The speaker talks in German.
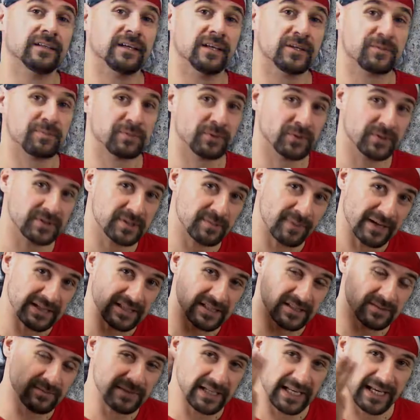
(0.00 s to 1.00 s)
Ich benutze bei
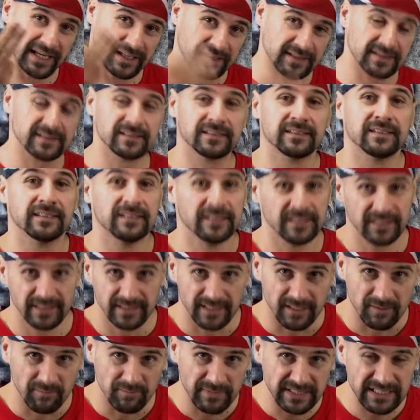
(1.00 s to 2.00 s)
diesem Lick
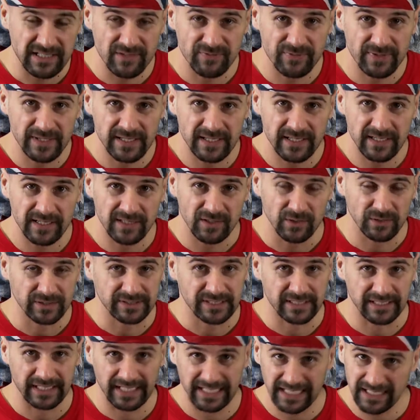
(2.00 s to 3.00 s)
den Mittelfinger
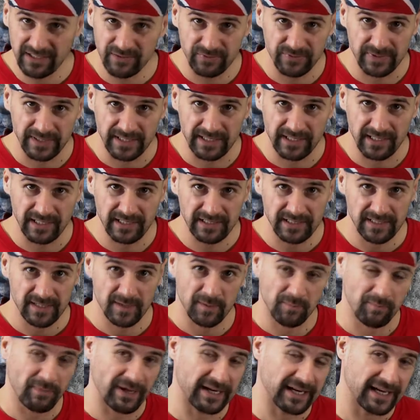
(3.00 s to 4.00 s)
und den Ringfinger
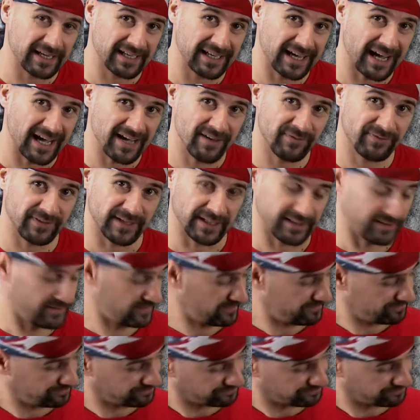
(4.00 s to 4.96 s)
meiner Greifhand.